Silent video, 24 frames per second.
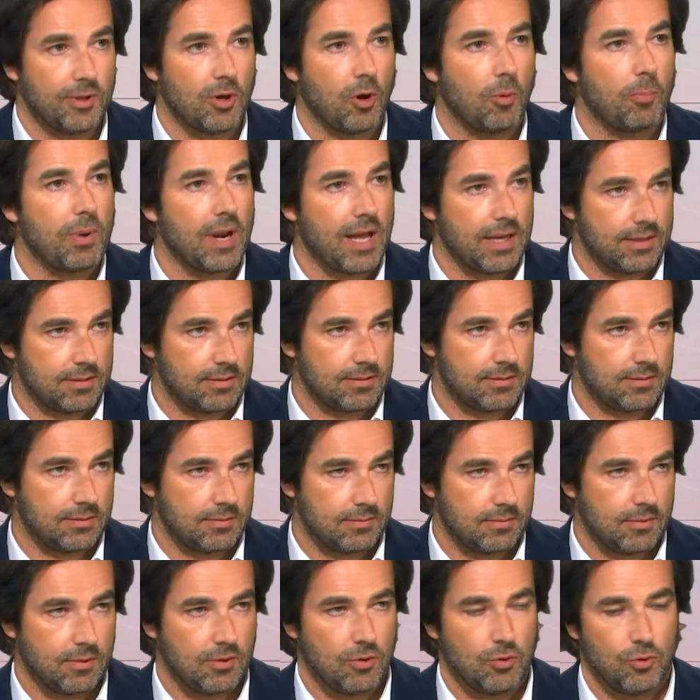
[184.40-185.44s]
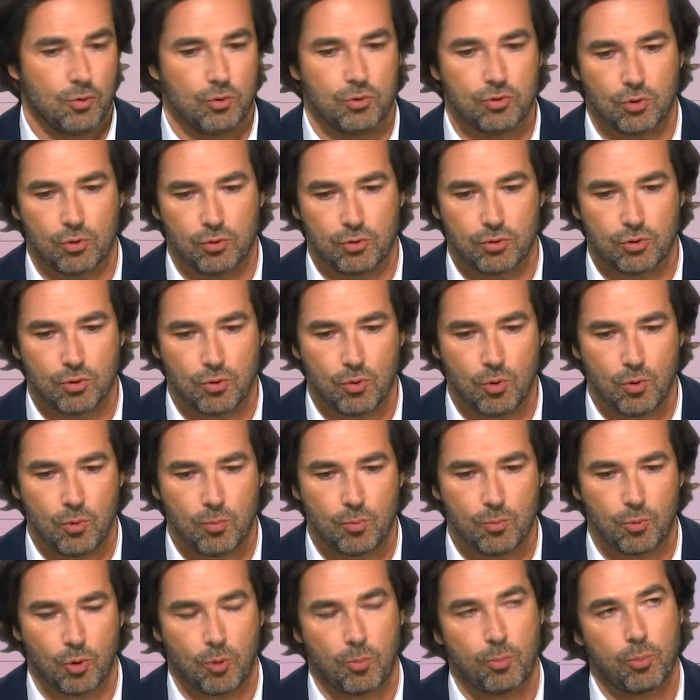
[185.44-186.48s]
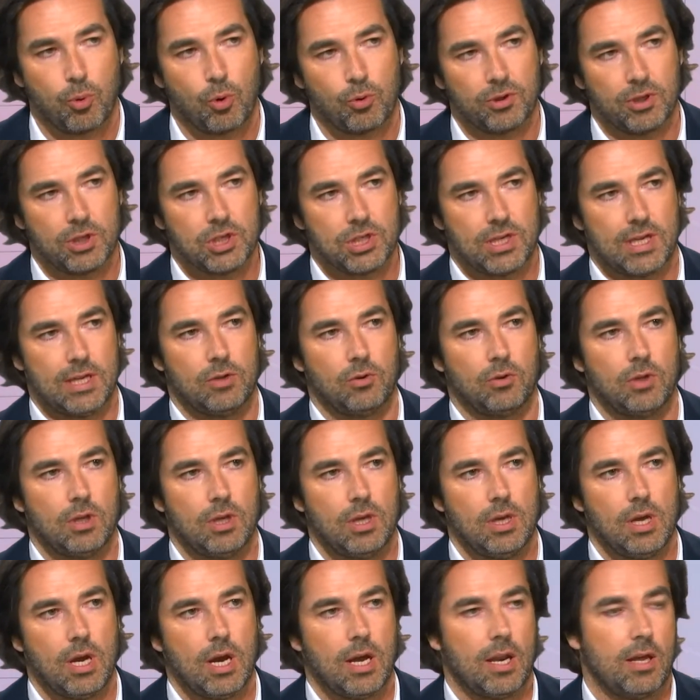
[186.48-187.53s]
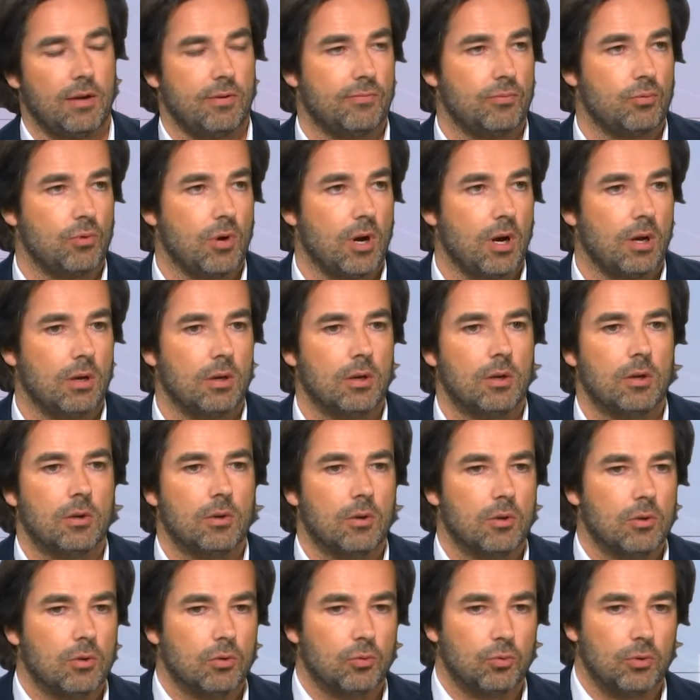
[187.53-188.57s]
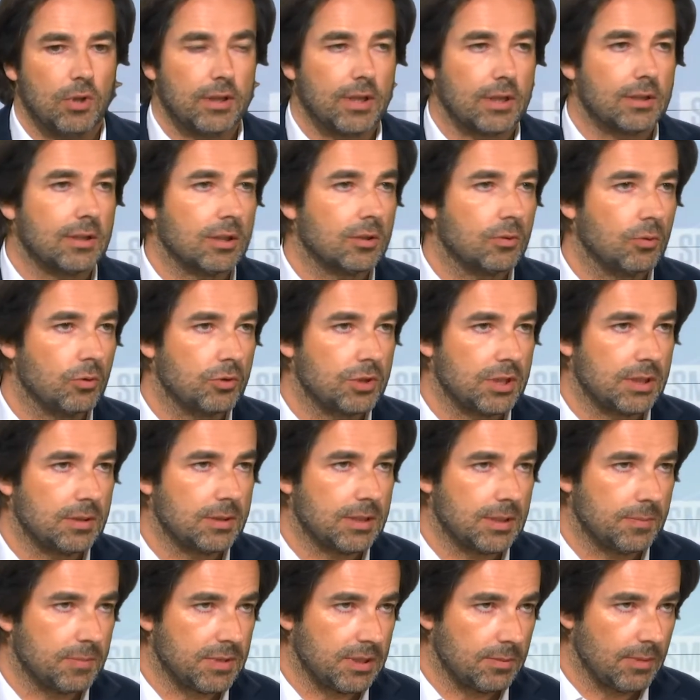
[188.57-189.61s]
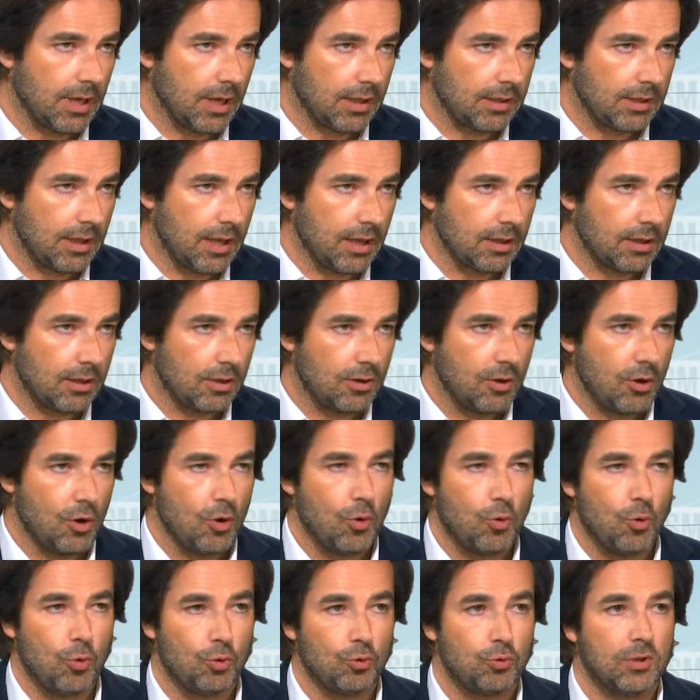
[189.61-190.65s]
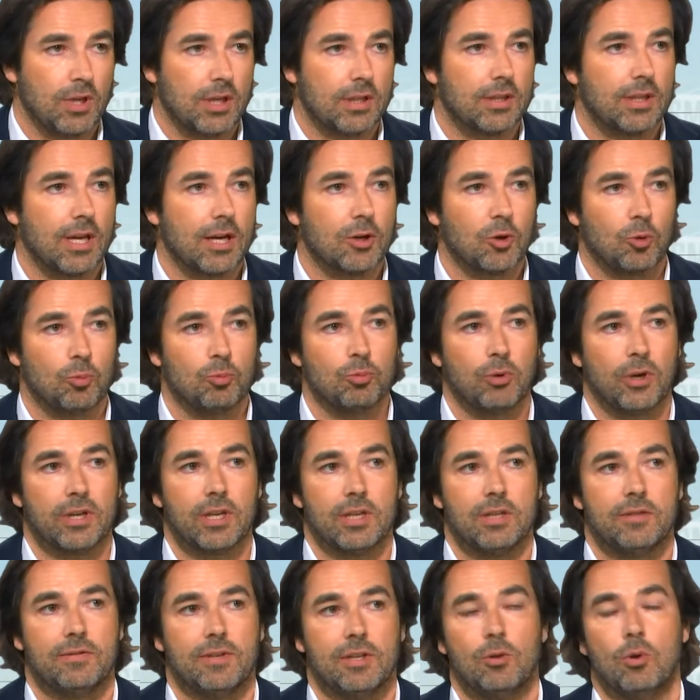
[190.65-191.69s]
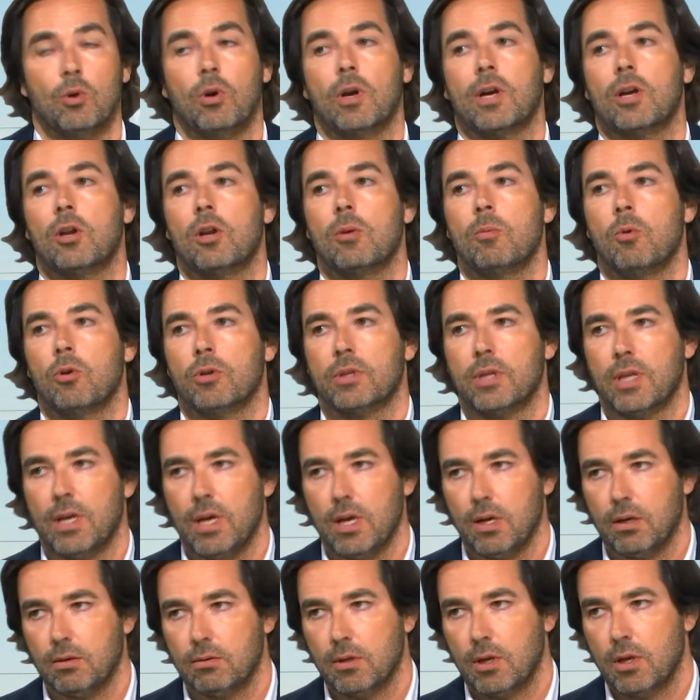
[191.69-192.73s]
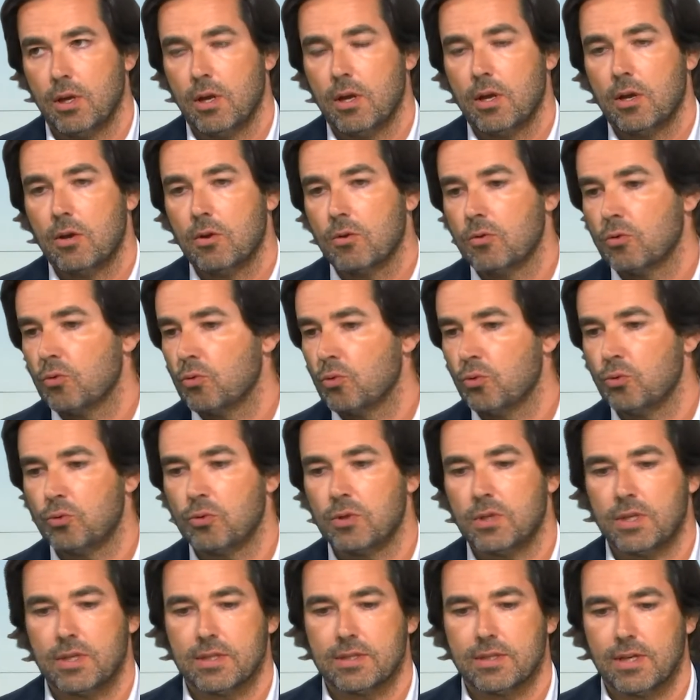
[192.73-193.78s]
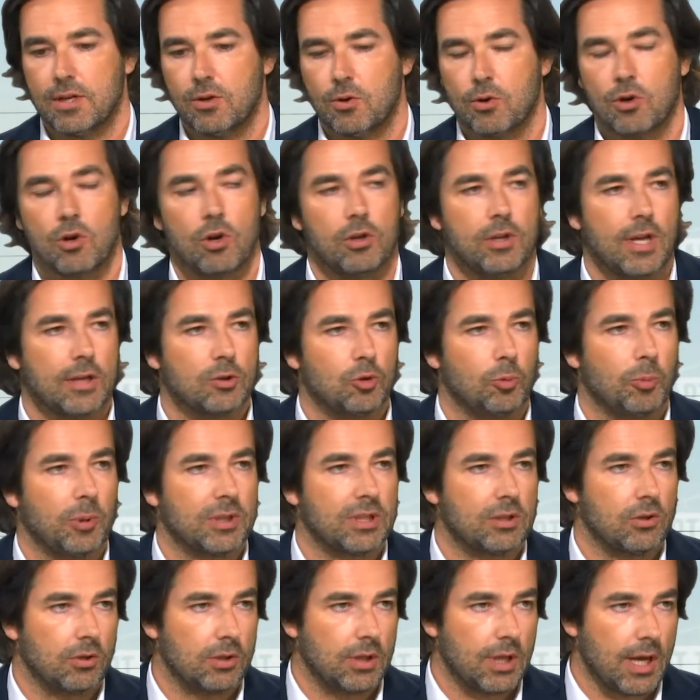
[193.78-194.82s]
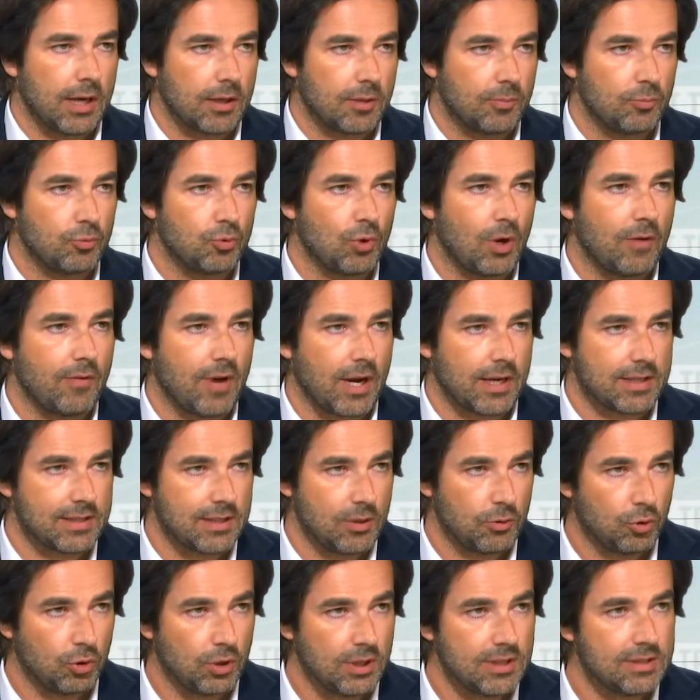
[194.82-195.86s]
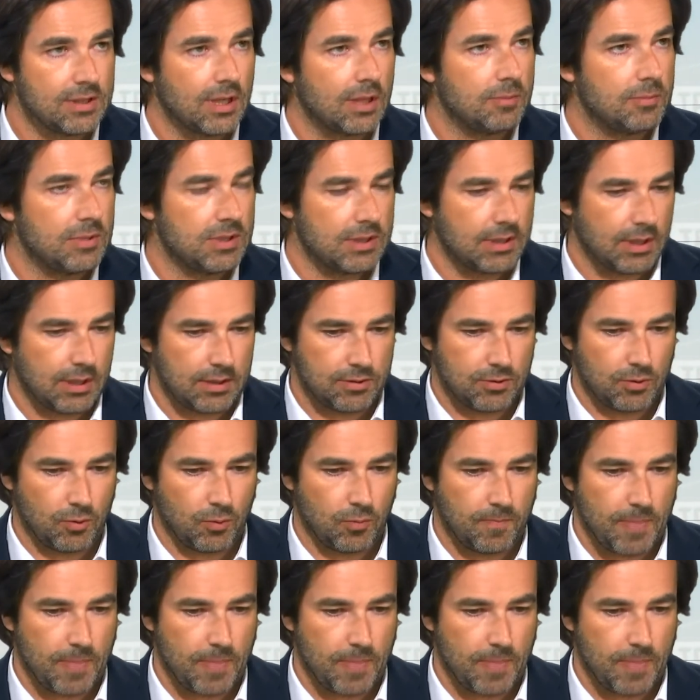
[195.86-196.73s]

en place une solution pour protéger les données à la fois d'une attaque technologique type cyberattaque ou d'une attaque qu'on pourrait qualifier de réglementaire, utiliser le Cloud Act ou le Patriot Act pour avoir accès aux données des administrations.